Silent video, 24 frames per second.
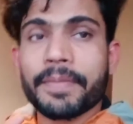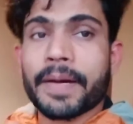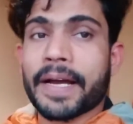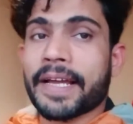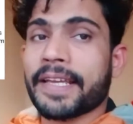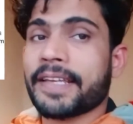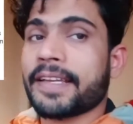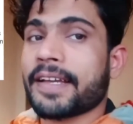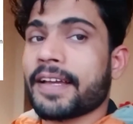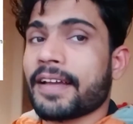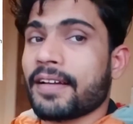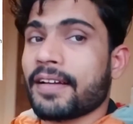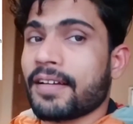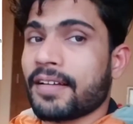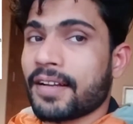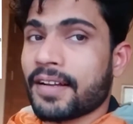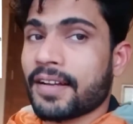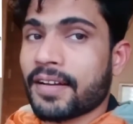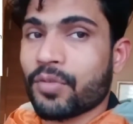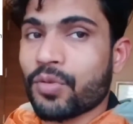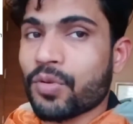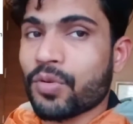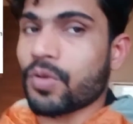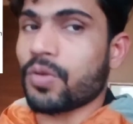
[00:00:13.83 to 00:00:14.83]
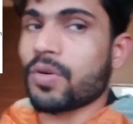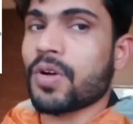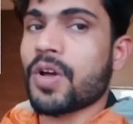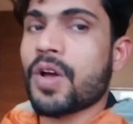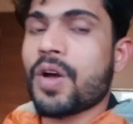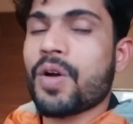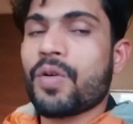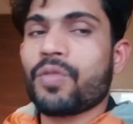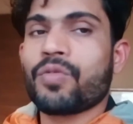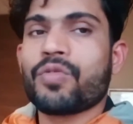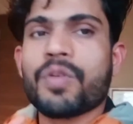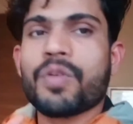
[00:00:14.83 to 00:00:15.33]
भाई का एरर हो
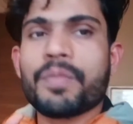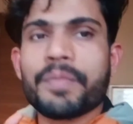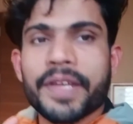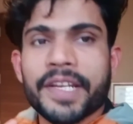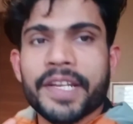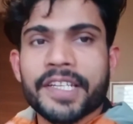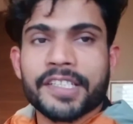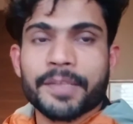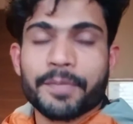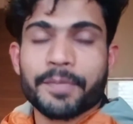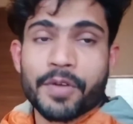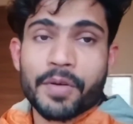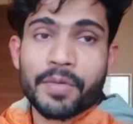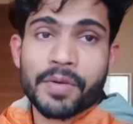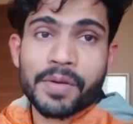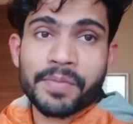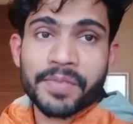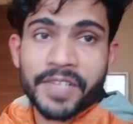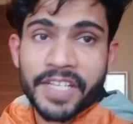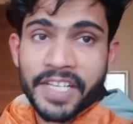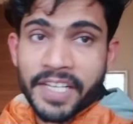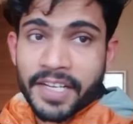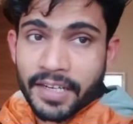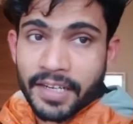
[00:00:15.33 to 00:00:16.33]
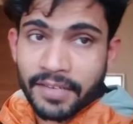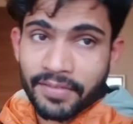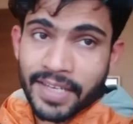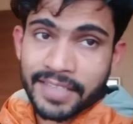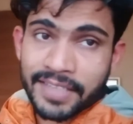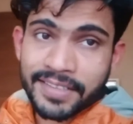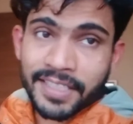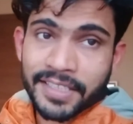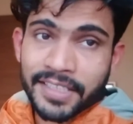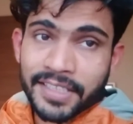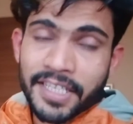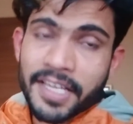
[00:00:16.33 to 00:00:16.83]
वो मेरे से प्रॉब्लम ठीक
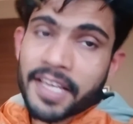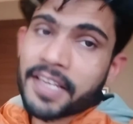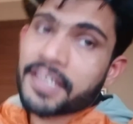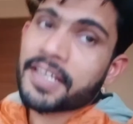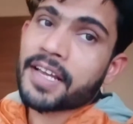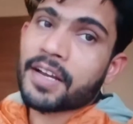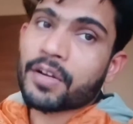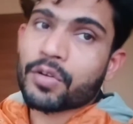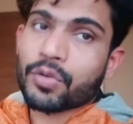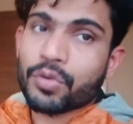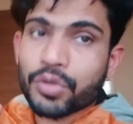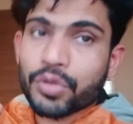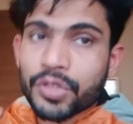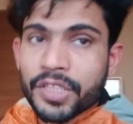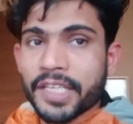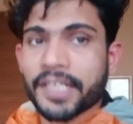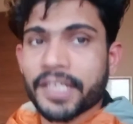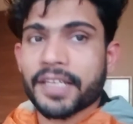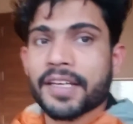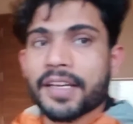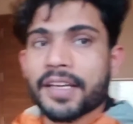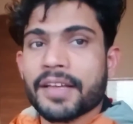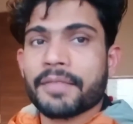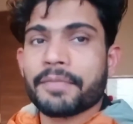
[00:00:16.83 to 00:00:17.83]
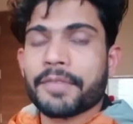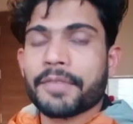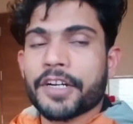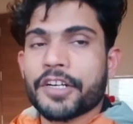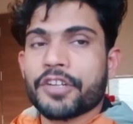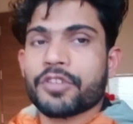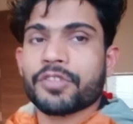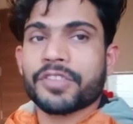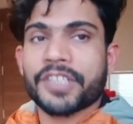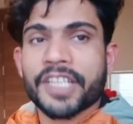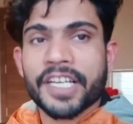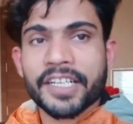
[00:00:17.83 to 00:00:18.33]
करवा सकते हैं या खुद ही
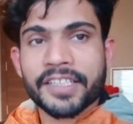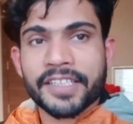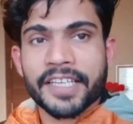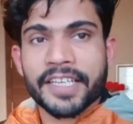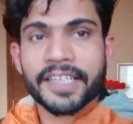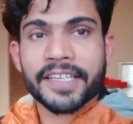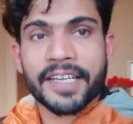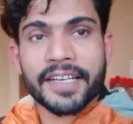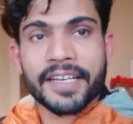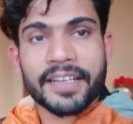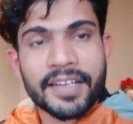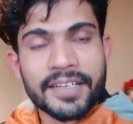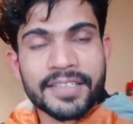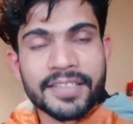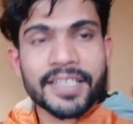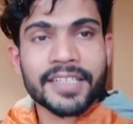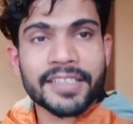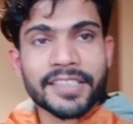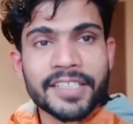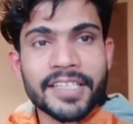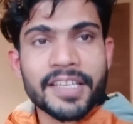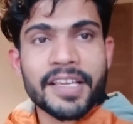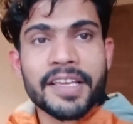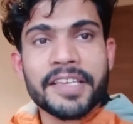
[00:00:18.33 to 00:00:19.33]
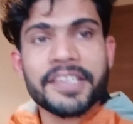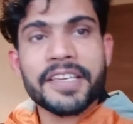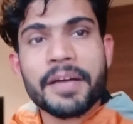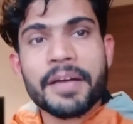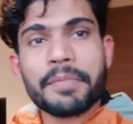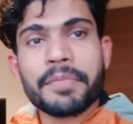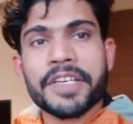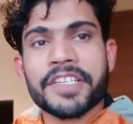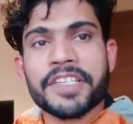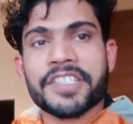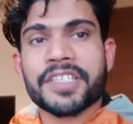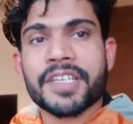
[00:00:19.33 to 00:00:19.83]
वीडियो देख देख के कर सकते हैं या
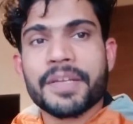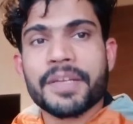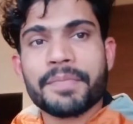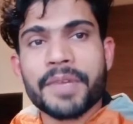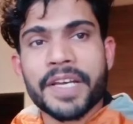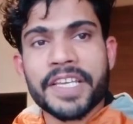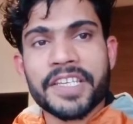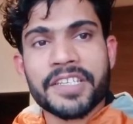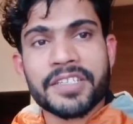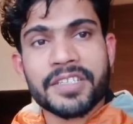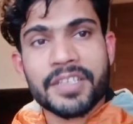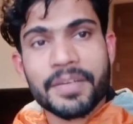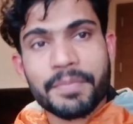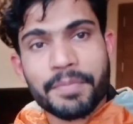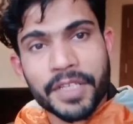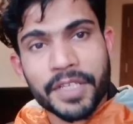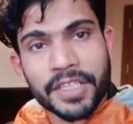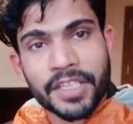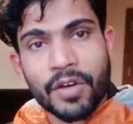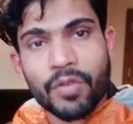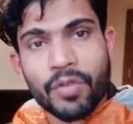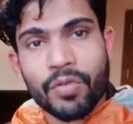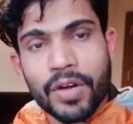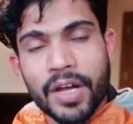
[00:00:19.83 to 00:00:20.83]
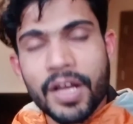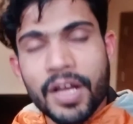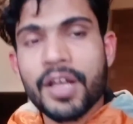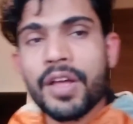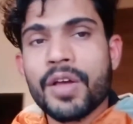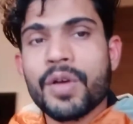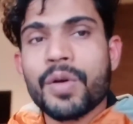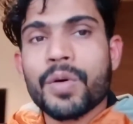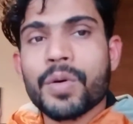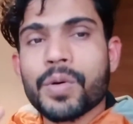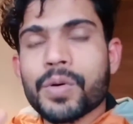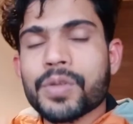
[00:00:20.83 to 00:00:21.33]
मैं स्टेप बाय स्टेप बताऊंगा
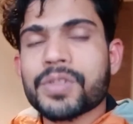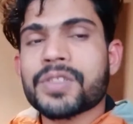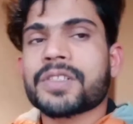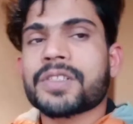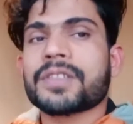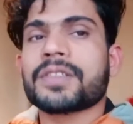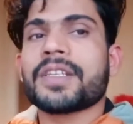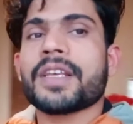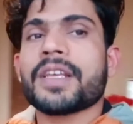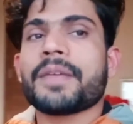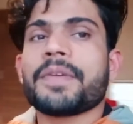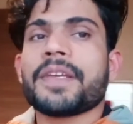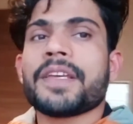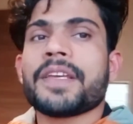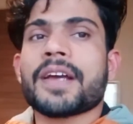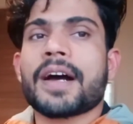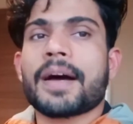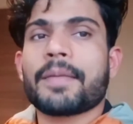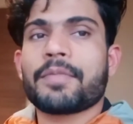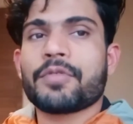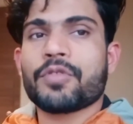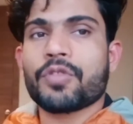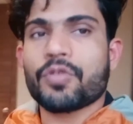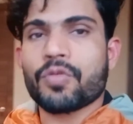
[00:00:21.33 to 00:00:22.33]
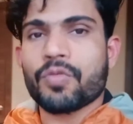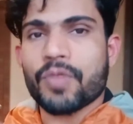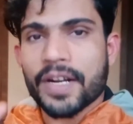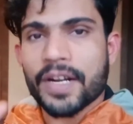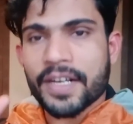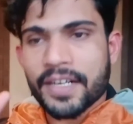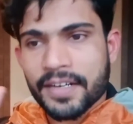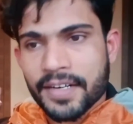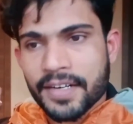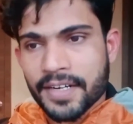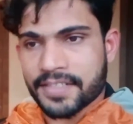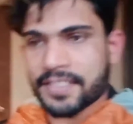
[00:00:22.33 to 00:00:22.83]
उससे भी आप लोग
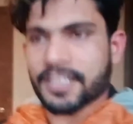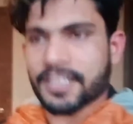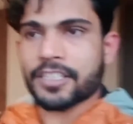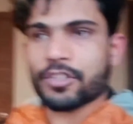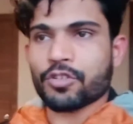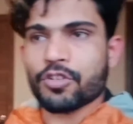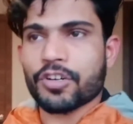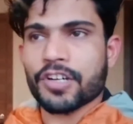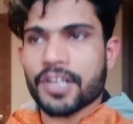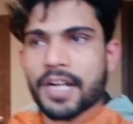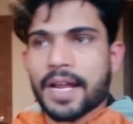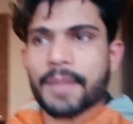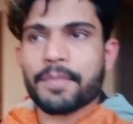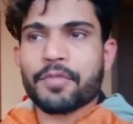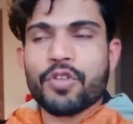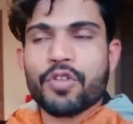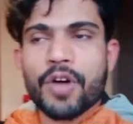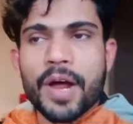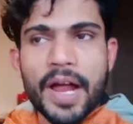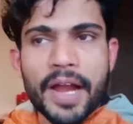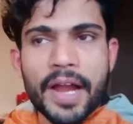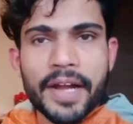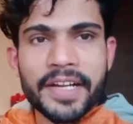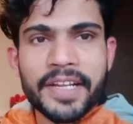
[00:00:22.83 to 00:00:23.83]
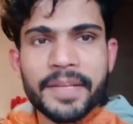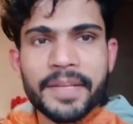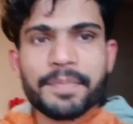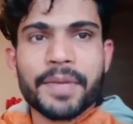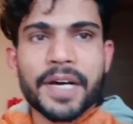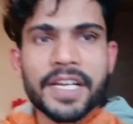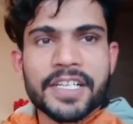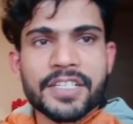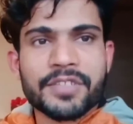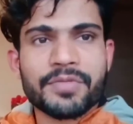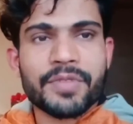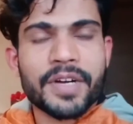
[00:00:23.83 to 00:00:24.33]
वर्क कर सकते हो अगर आपको आईडी
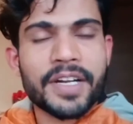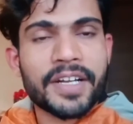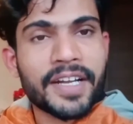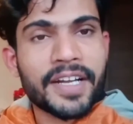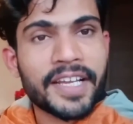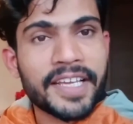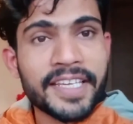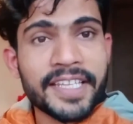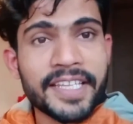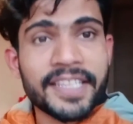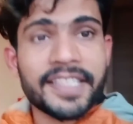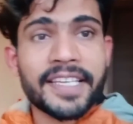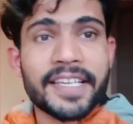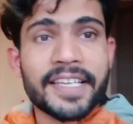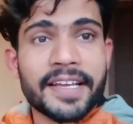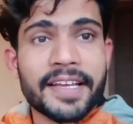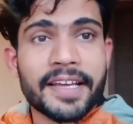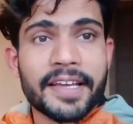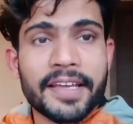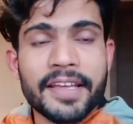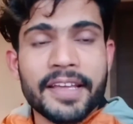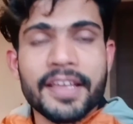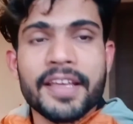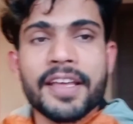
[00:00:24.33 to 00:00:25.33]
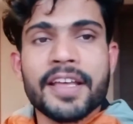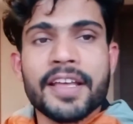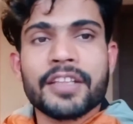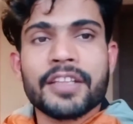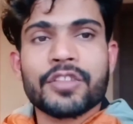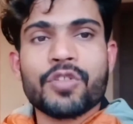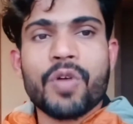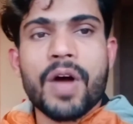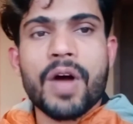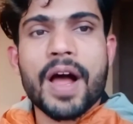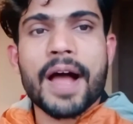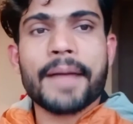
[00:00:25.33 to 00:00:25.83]
पासवर्ड नहीं देना है
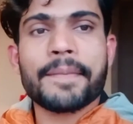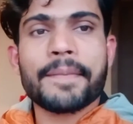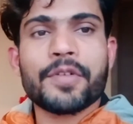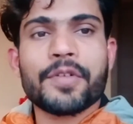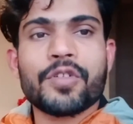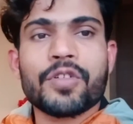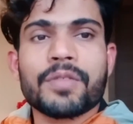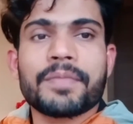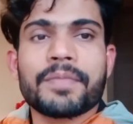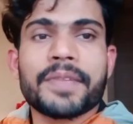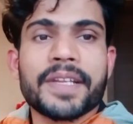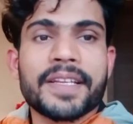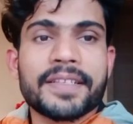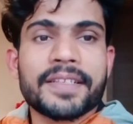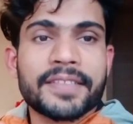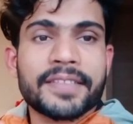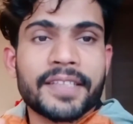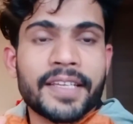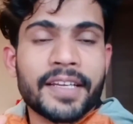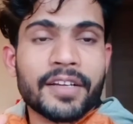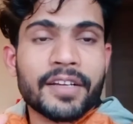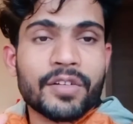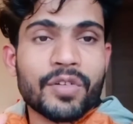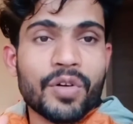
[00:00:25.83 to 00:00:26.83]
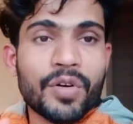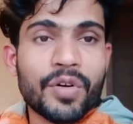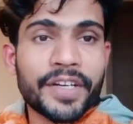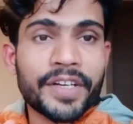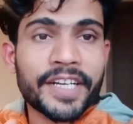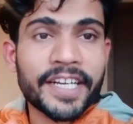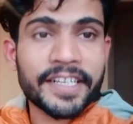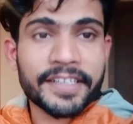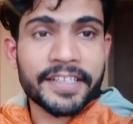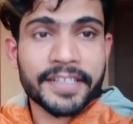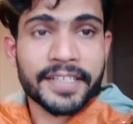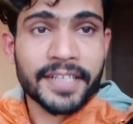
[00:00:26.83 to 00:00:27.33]
तो आप लोग मेरे से
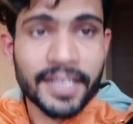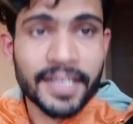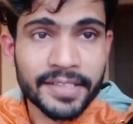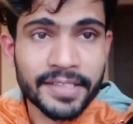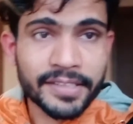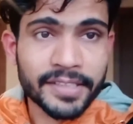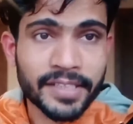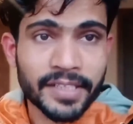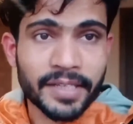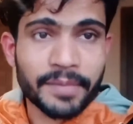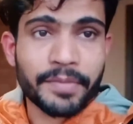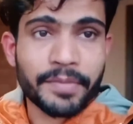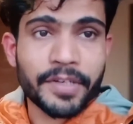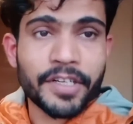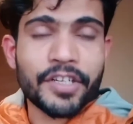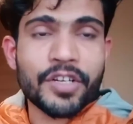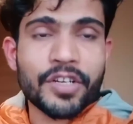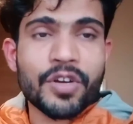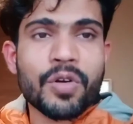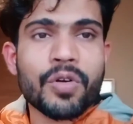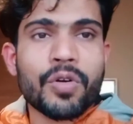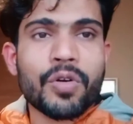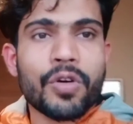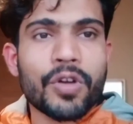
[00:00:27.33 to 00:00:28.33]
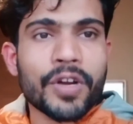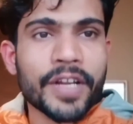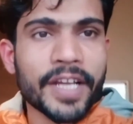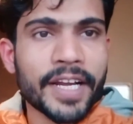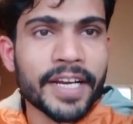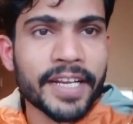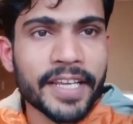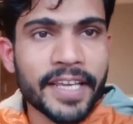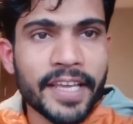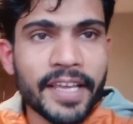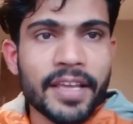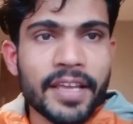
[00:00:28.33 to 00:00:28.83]
कांटेक्ट करके वीडियो कॉल
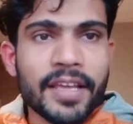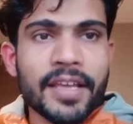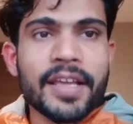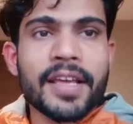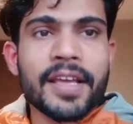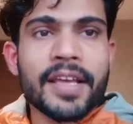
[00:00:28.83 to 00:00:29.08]
करके